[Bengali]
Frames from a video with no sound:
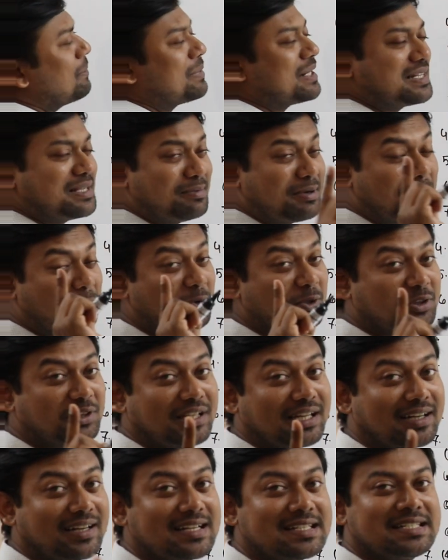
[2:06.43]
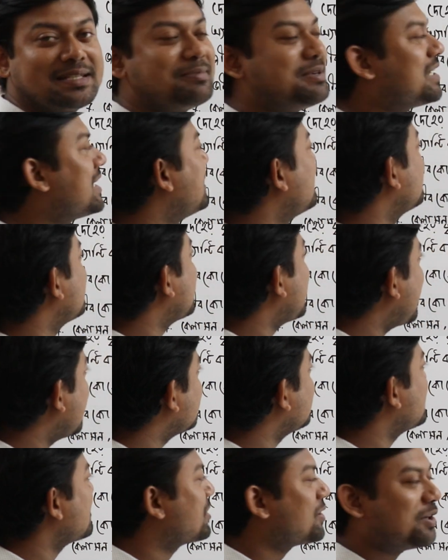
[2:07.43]
পৃথিবীর প্রত্যেকটা জীবই কিন্তু
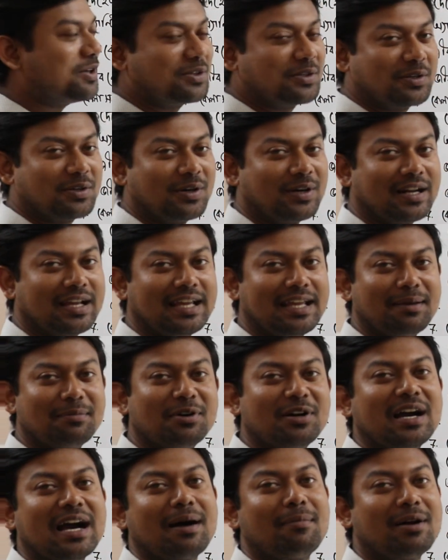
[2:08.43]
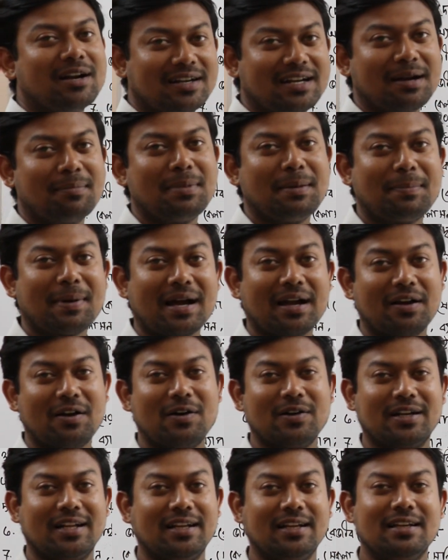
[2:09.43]
খাদ্য গ্রহণ করে এবং খাবারটার বিপাক
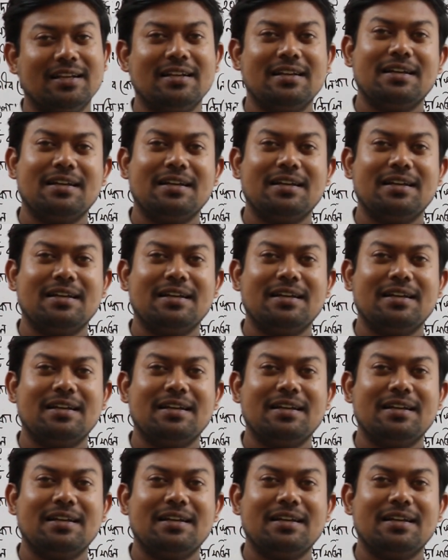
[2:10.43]
ঘটে